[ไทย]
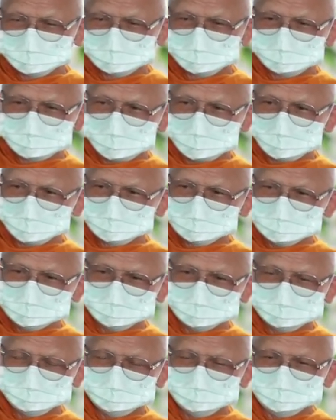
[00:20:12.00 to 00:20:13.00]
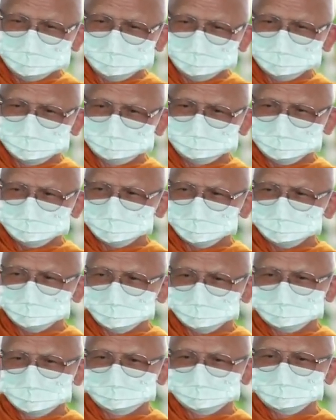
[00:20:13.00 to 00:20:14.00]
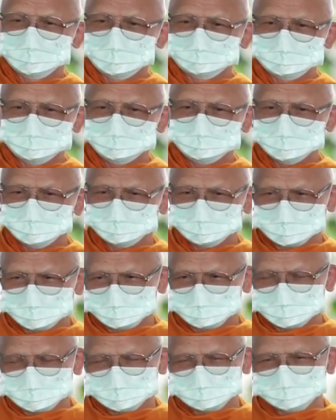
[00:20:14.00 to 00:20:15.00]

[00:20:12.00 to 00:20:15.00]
เอาสิ่งที่เห็นว่าเป็นประโยชน์มากๆมาพูดให้ฟังว่า